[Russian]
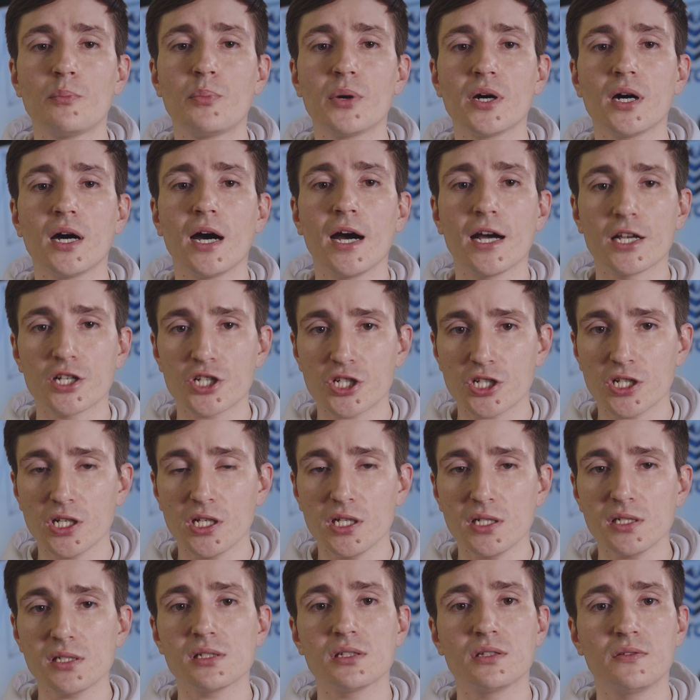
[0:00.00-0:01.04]
ПА
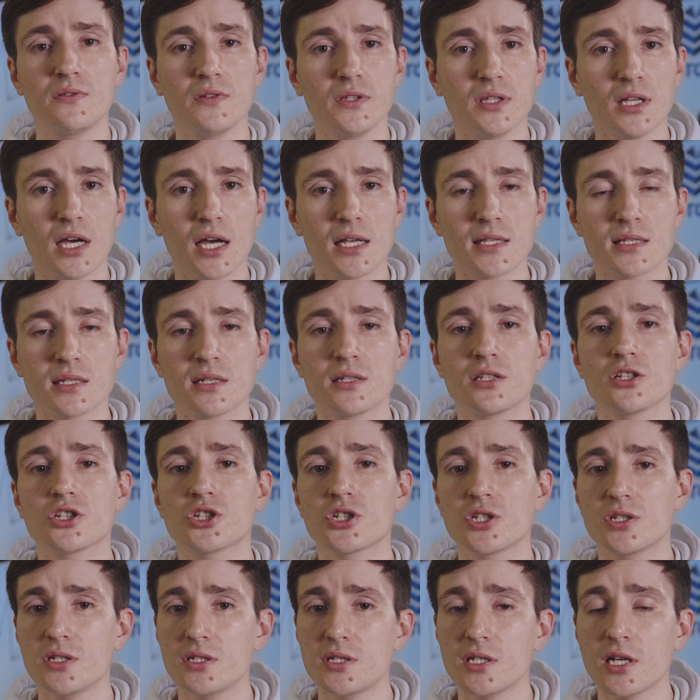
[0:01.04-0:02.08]
6, 12,
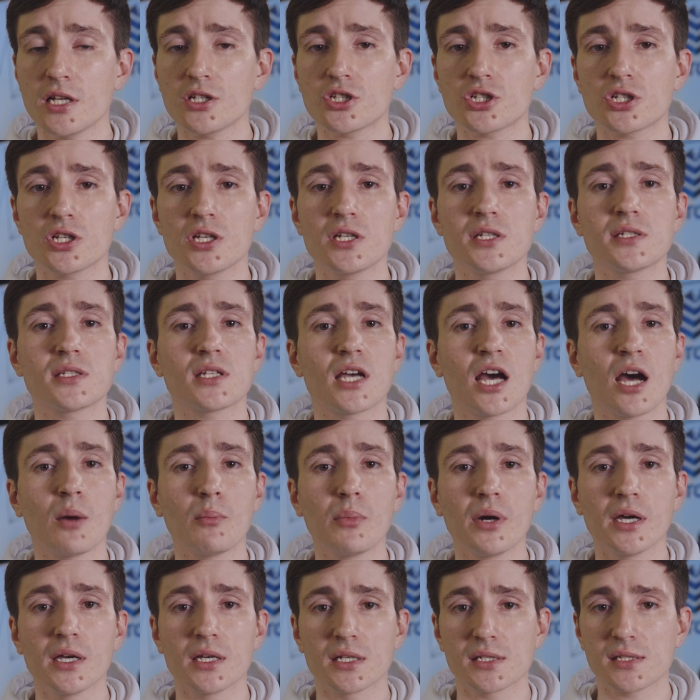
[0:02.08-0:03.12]
66,
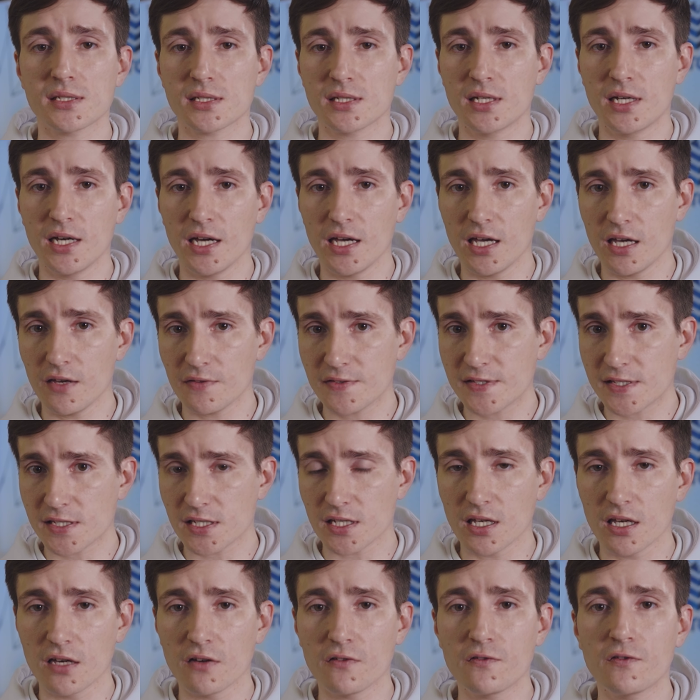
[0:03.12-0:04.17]
АБС,
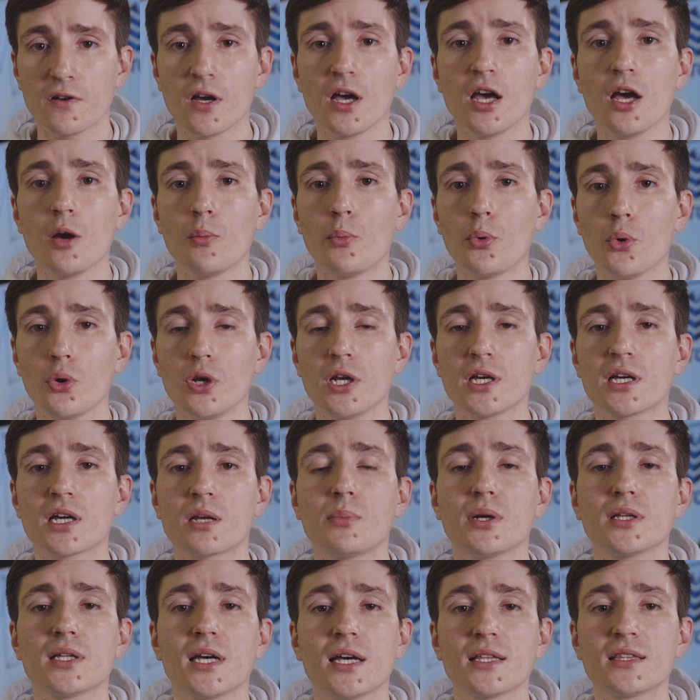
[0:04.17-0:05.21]
ГФЦФ,
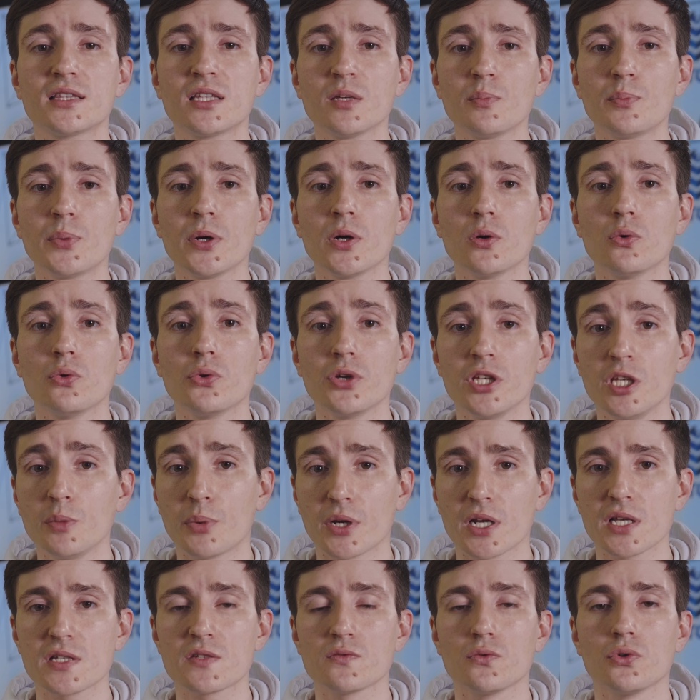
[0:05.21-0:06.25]
поликарбонат, ТПУ и
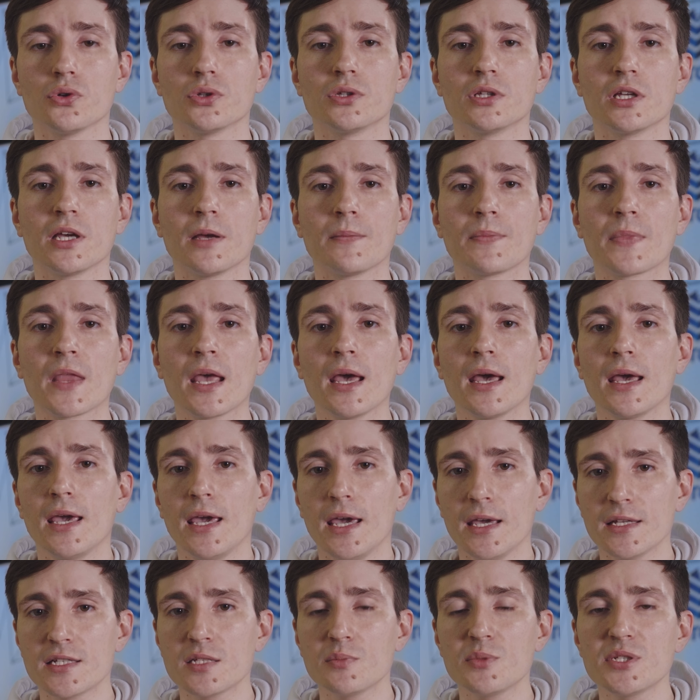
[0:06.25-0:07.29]
производные.
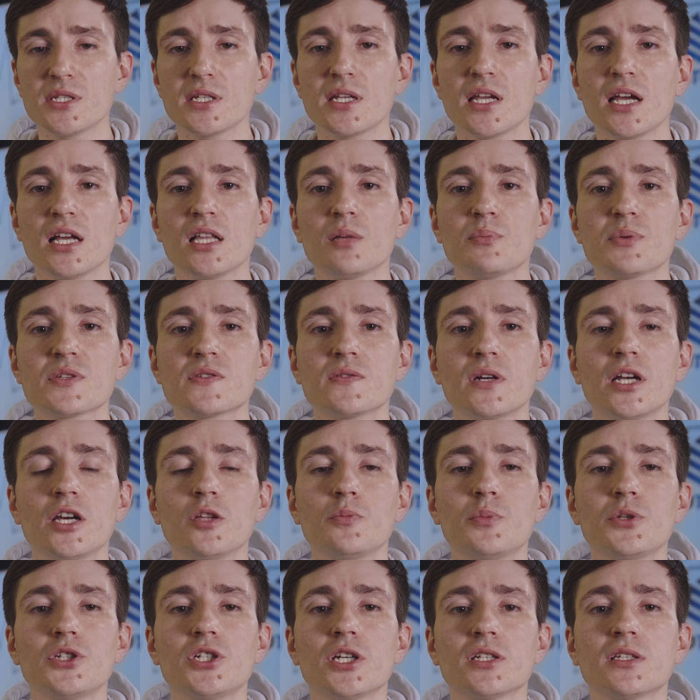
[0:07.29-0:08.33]
Эти материалы
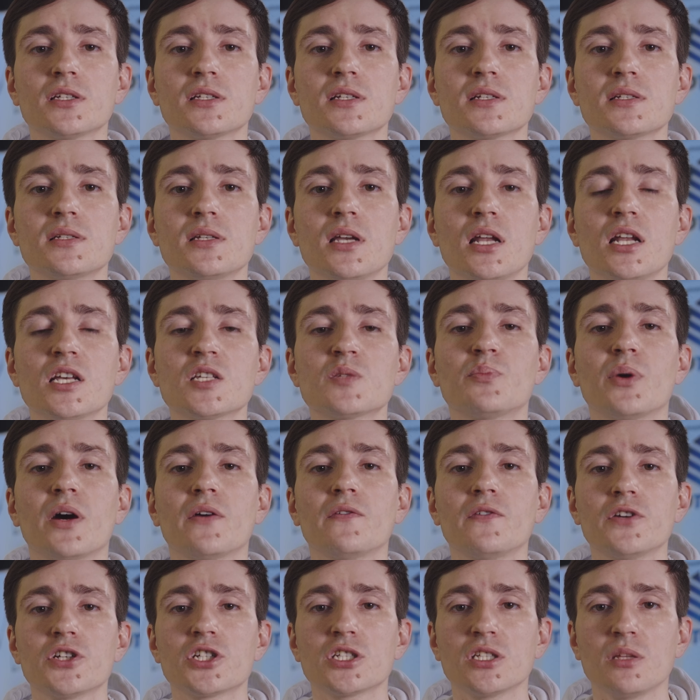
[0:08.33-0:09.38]
позволяют печатать изделия с
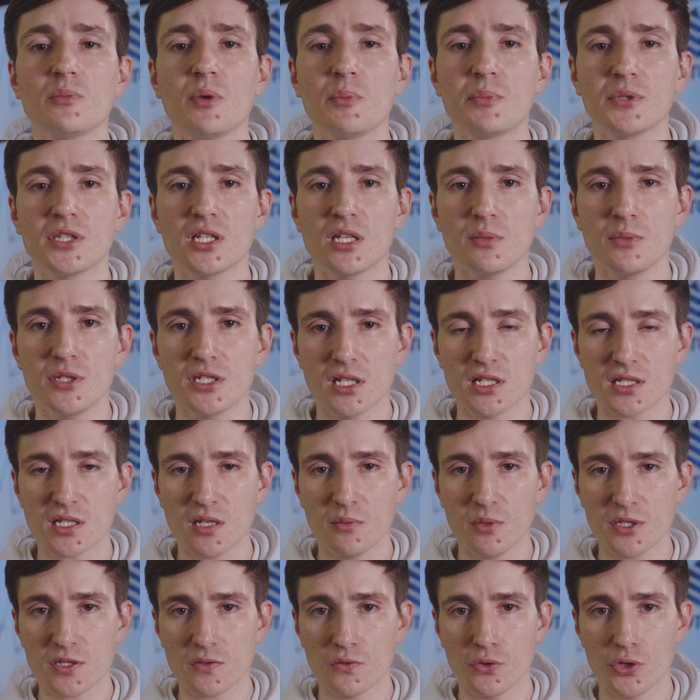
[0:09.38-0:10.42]
повышенными
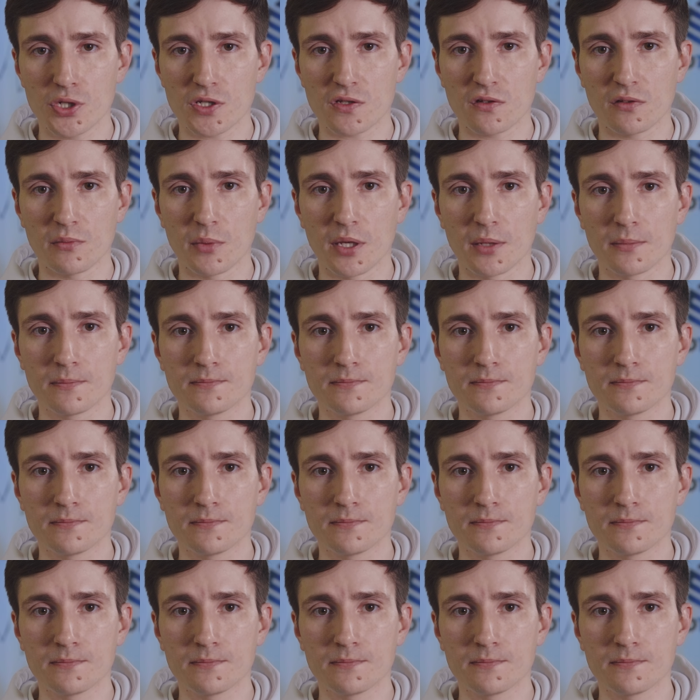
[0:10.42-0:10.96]
потребительскими свойствами.